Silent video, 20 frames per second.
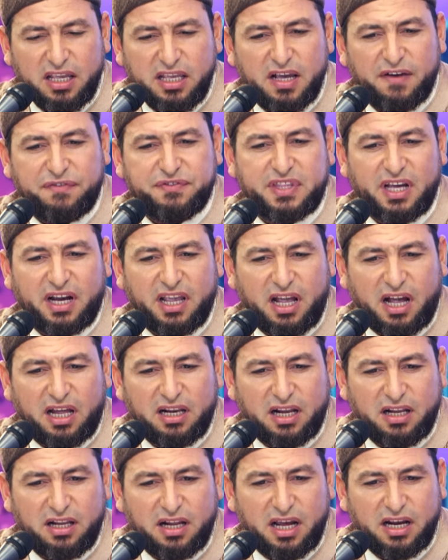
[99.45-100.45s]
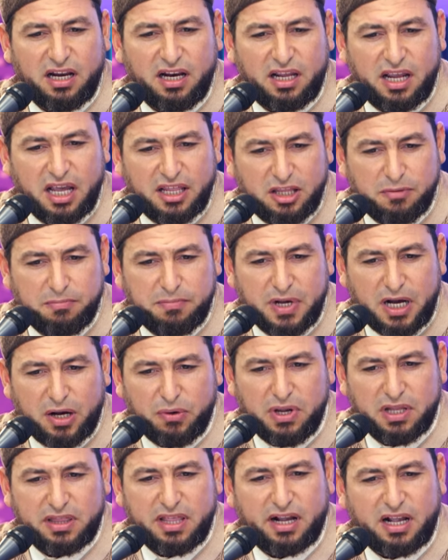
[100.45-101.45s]
يفتري على الله الكذب
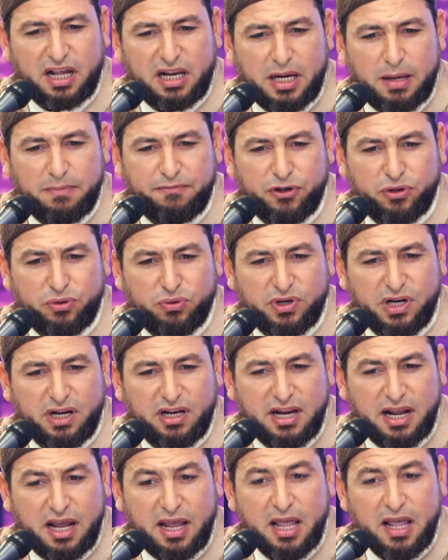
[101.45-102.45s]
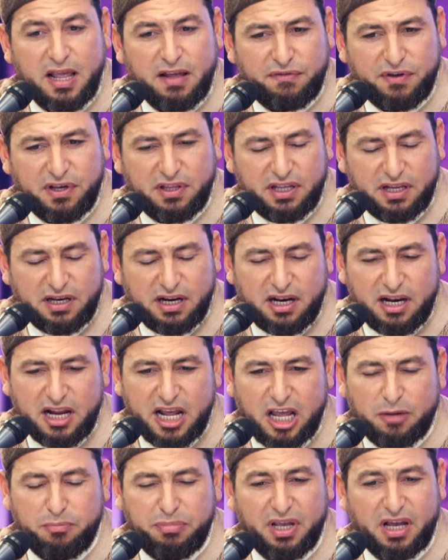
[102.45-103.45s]
أو يتكلم في دون الله في دين
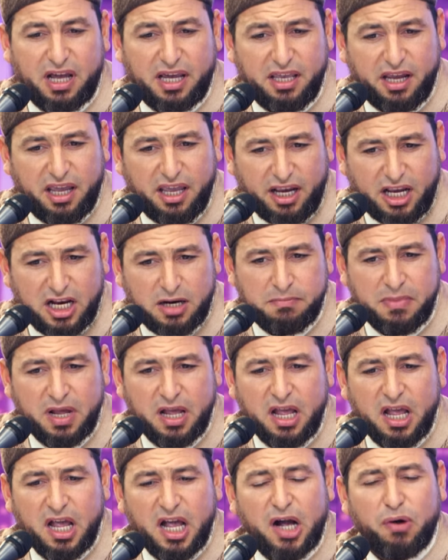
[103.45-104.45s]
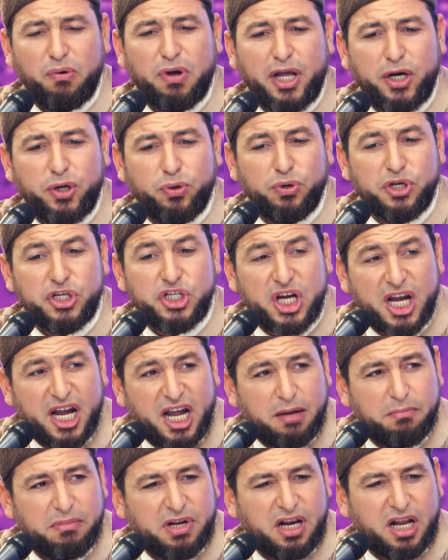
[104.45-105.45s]
الله بغير علم أو أنه
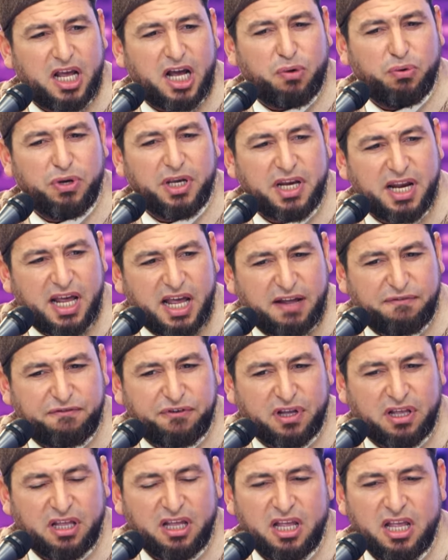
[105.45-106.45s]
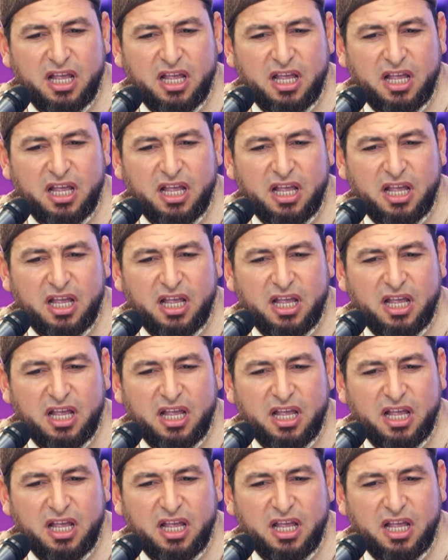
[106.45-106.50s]
يجامل أو ينافق